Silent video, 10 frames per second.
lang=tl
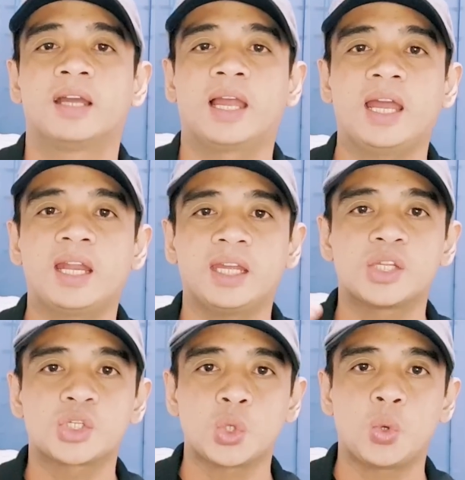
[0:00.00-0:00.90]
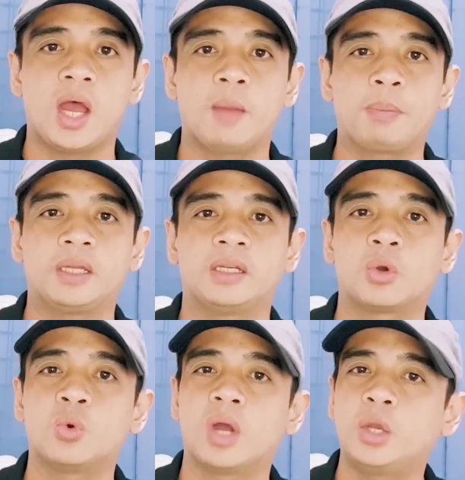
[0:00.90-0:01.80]
Kaya lang it so happen na
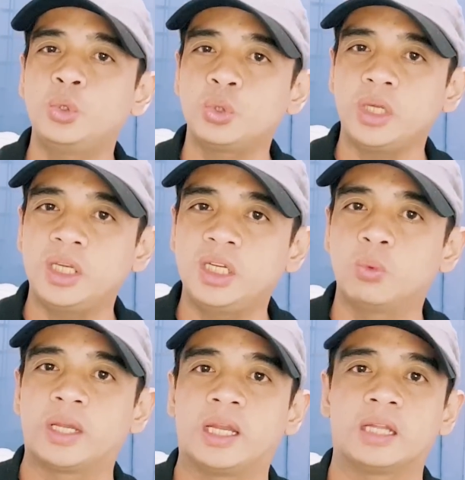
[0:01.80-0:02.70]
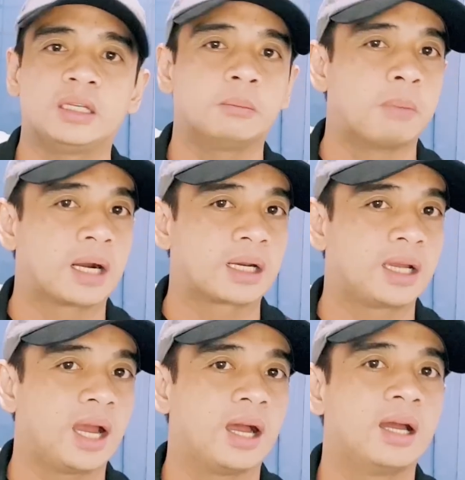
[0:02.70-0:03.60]
kung ano yung iniwan nating
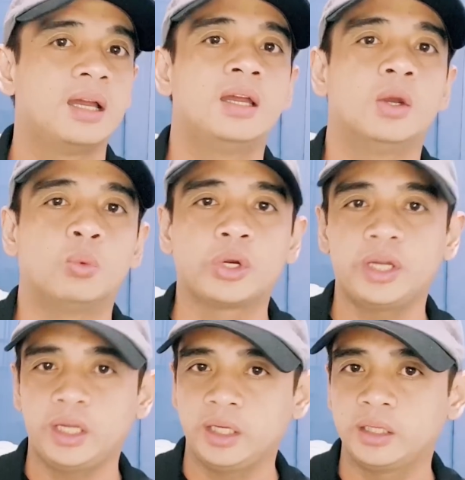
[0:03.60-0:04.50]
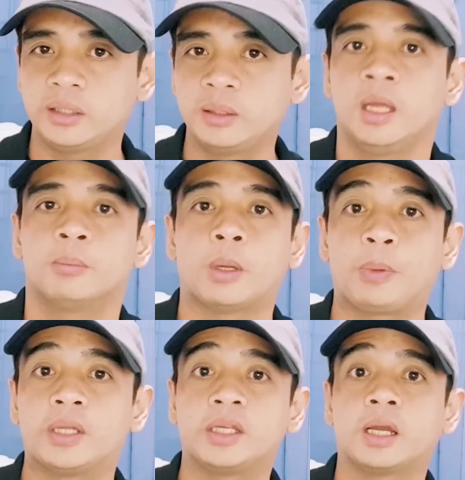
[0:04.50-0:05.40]
marka wherein
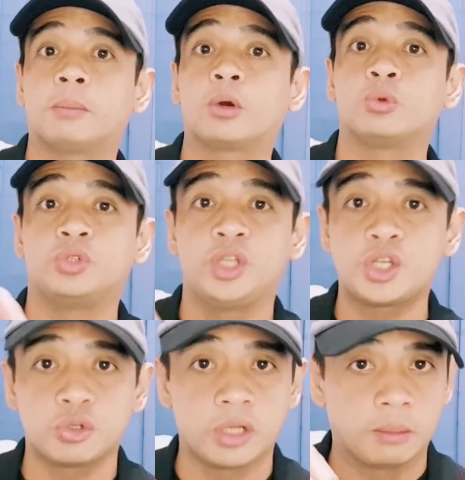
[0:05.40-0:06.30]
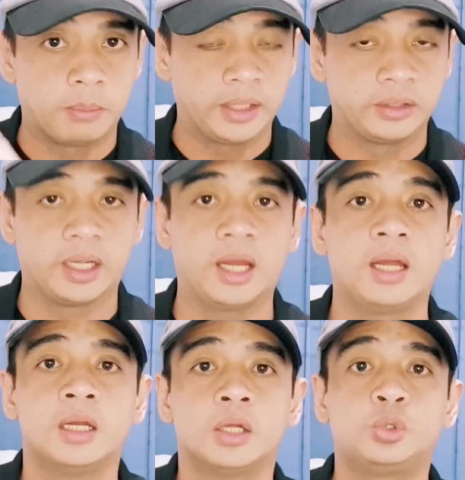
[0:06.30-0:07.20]
pwede nga makondisyon ang mind
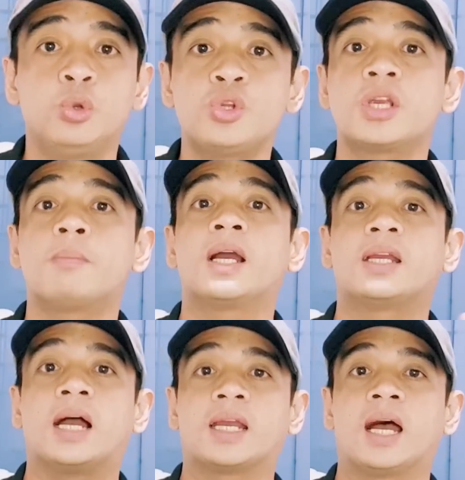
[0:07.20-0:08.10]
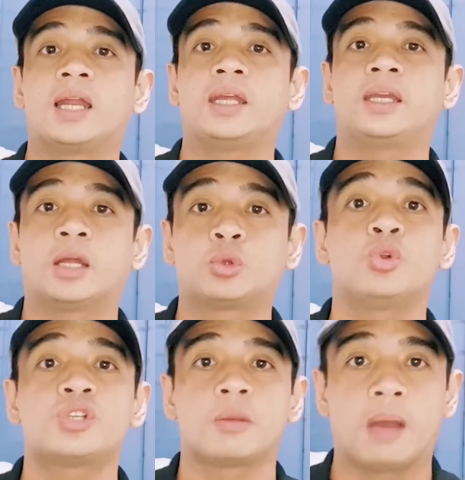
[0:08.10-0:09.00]
niya, dun siya manggagaling at
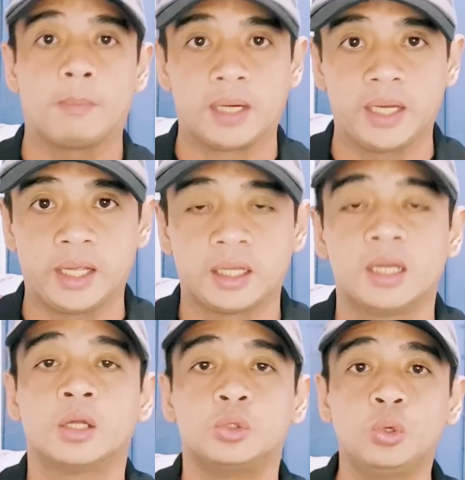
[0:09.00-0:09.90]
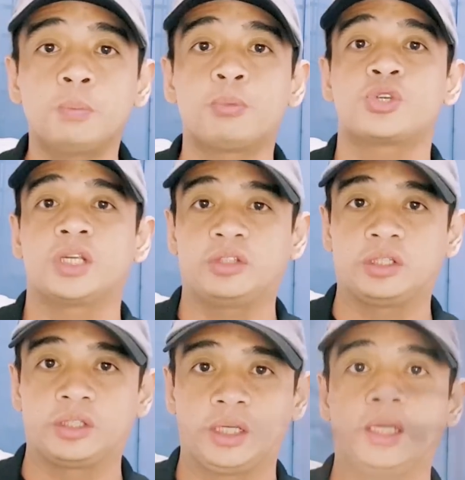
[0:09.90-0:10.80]
dun siya babalik doon po siya
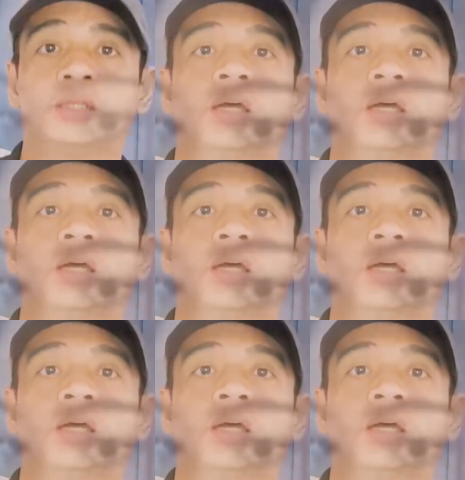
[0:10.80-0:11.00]
titingin.